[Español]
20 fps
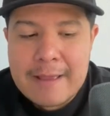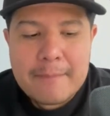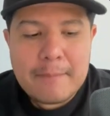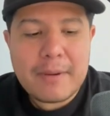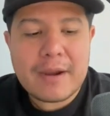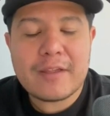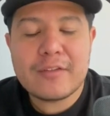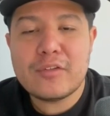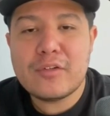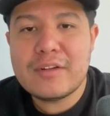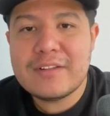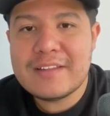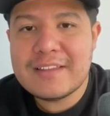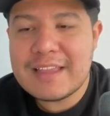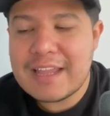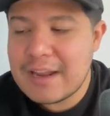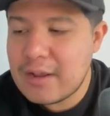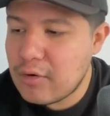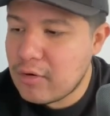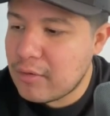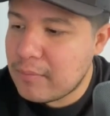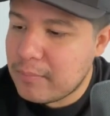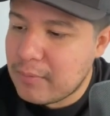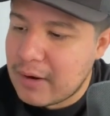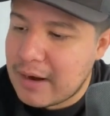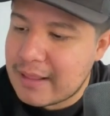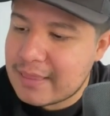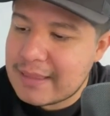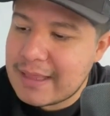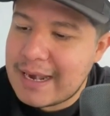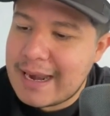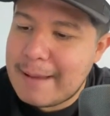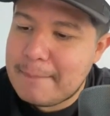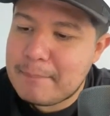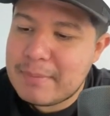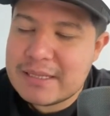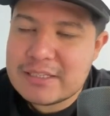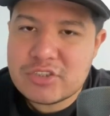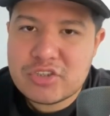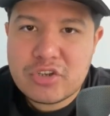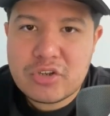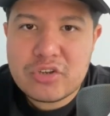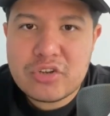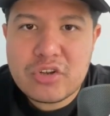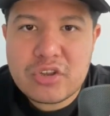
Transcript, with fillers: para solicitar incorporarte a la pensión.